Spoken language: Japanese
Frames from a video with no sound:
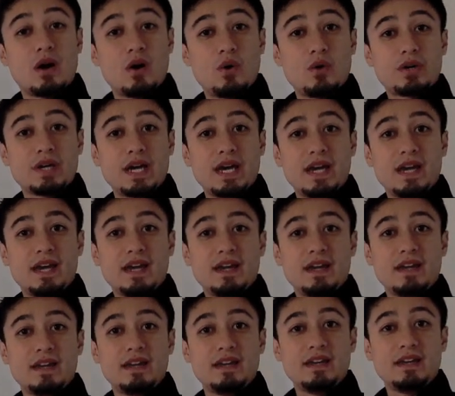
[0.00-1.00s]

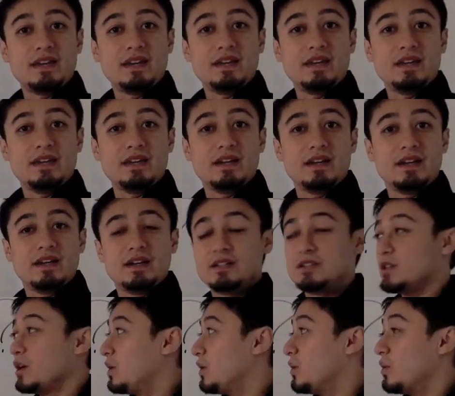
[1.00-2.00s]
Okay.
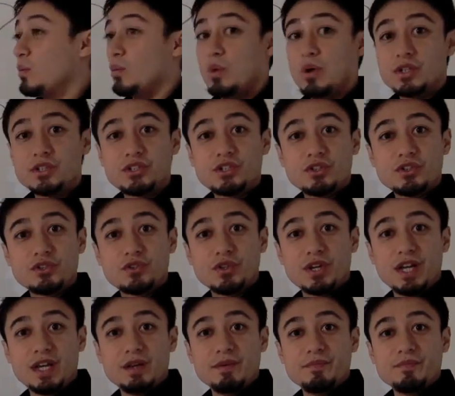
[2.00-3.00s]
So, what's your
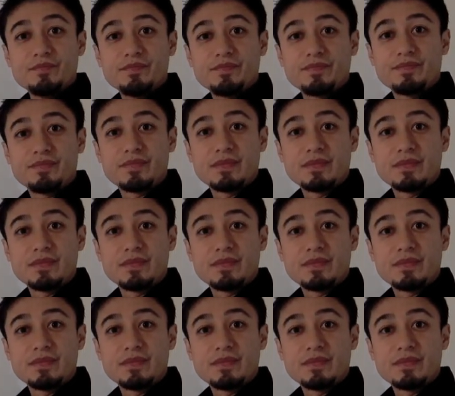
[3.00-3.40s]
dream?